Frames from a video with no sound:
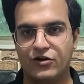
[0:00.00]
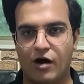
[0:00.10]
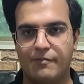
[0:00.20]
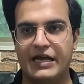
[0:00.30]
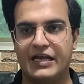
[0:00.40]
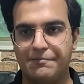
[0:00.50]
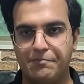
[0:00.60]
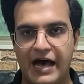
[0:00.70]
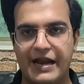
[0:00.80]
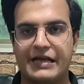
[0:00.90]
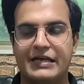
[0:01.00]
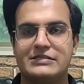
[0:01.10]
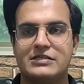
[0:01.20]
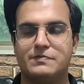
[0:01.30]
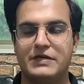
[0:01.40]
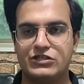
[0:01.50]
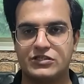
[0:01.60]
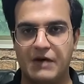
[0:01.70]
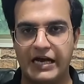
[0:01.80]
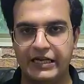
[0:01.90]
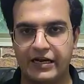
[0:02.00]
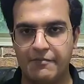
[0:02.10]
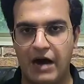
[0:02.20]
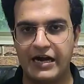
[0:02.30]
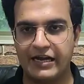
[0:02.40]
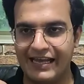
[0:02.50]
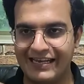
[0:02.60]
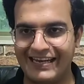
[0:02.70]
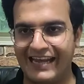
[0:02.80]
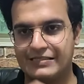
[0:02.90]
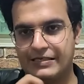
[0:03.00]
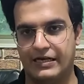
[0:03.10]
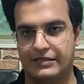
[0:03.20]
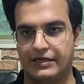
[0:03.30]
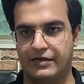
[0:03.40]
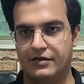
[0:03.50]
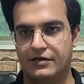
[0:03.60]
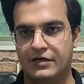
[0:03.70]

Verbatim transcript: 9 मई के 12 केसेस में जिस्मानी रिमांड के केस के अंदर